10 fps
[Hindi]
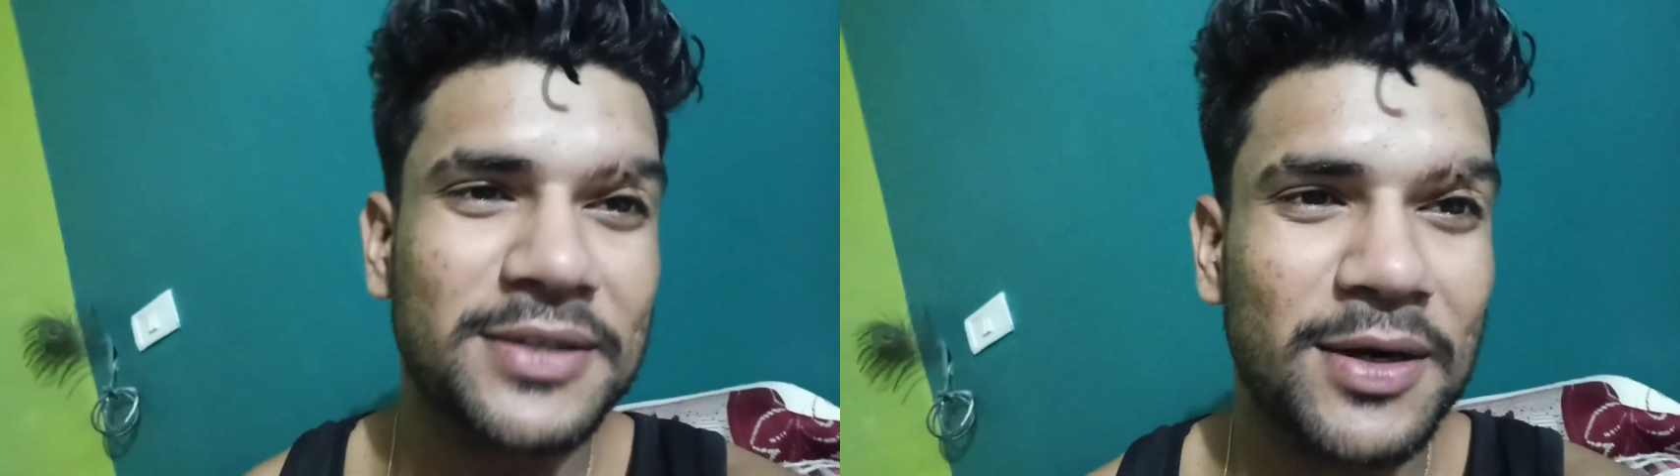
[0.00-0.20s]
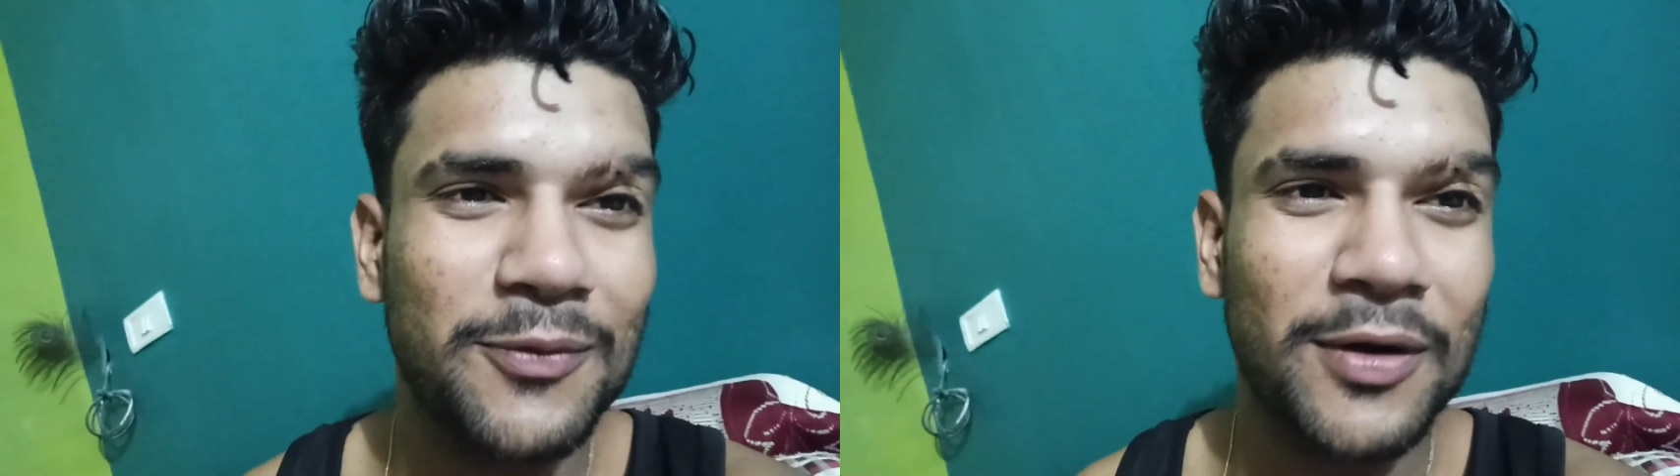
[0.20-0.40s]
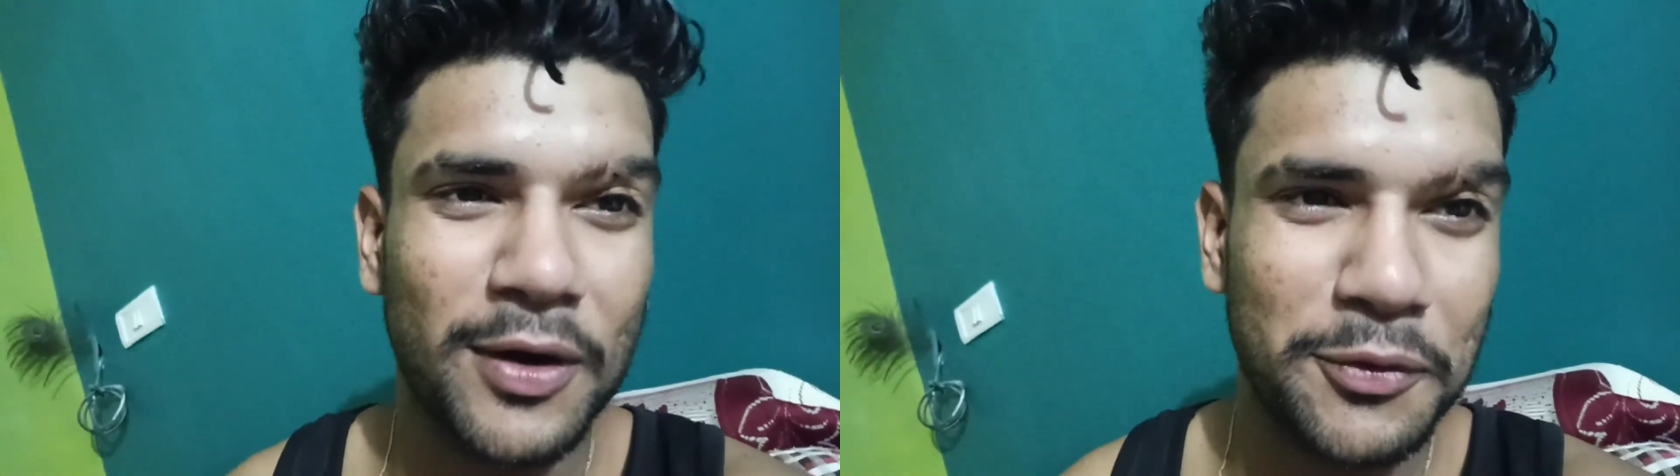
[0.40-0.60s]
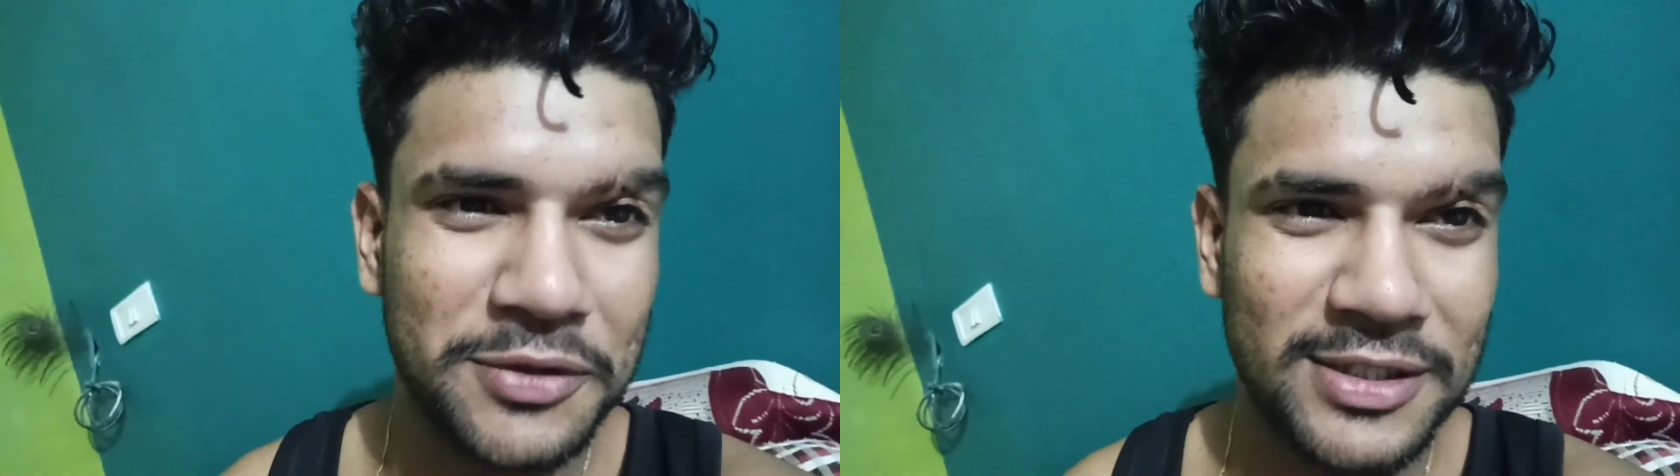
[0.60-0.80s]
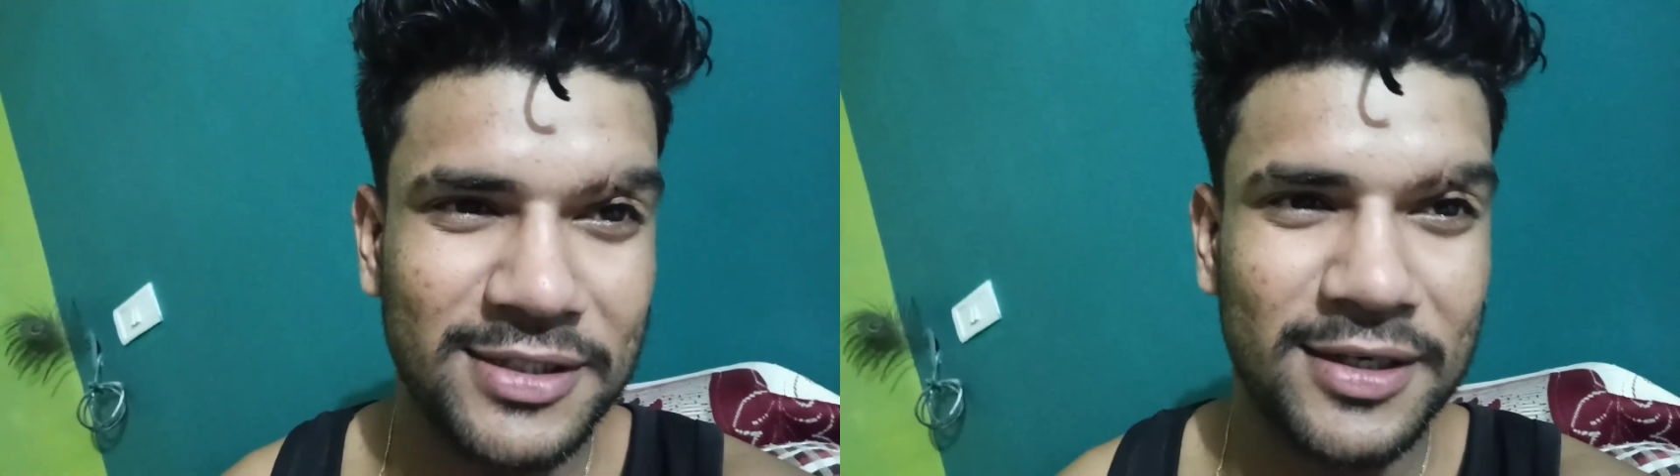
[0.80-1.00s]
सा वर्कआउट
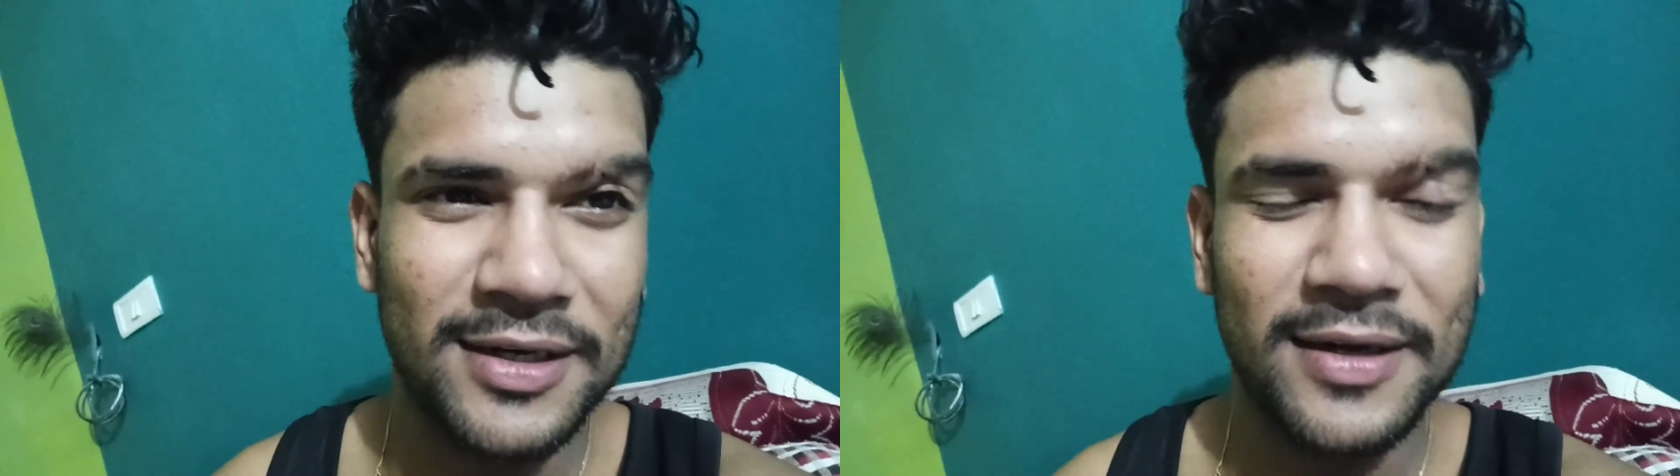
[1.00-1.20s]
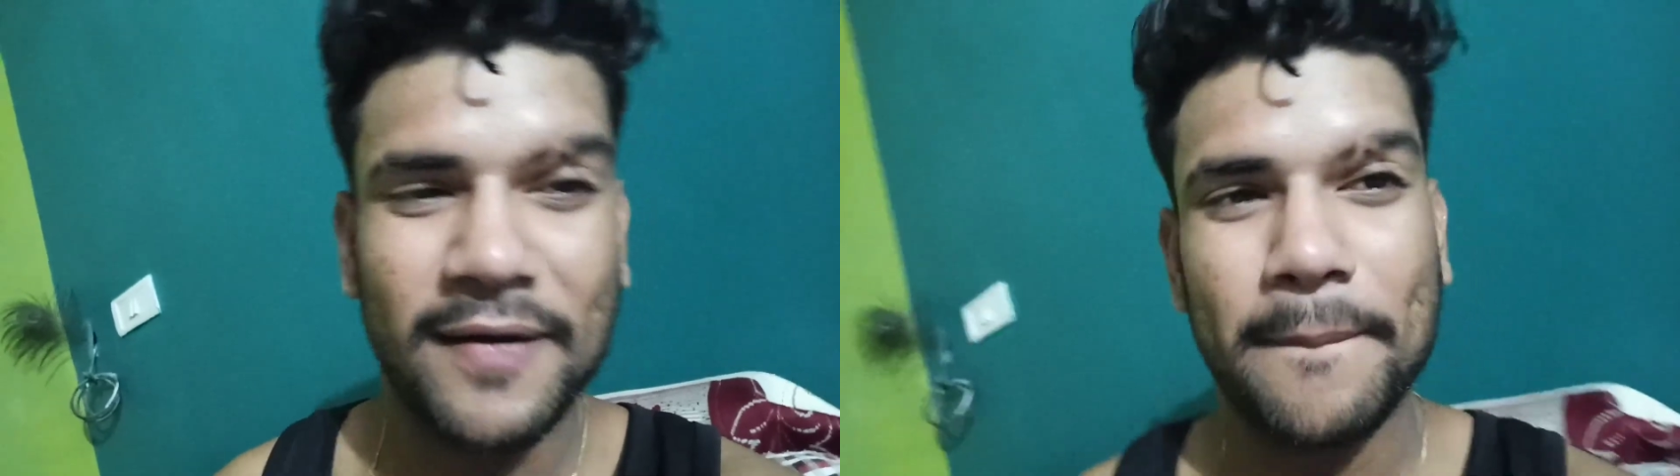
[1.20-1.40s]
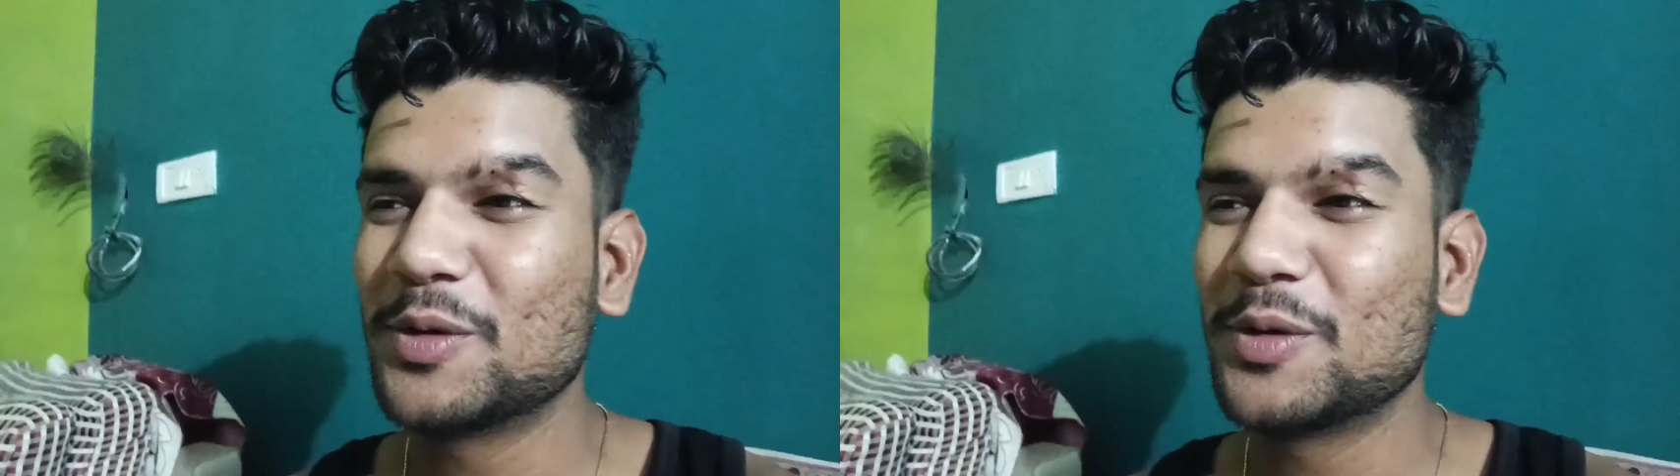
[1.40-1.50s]
सेशन करने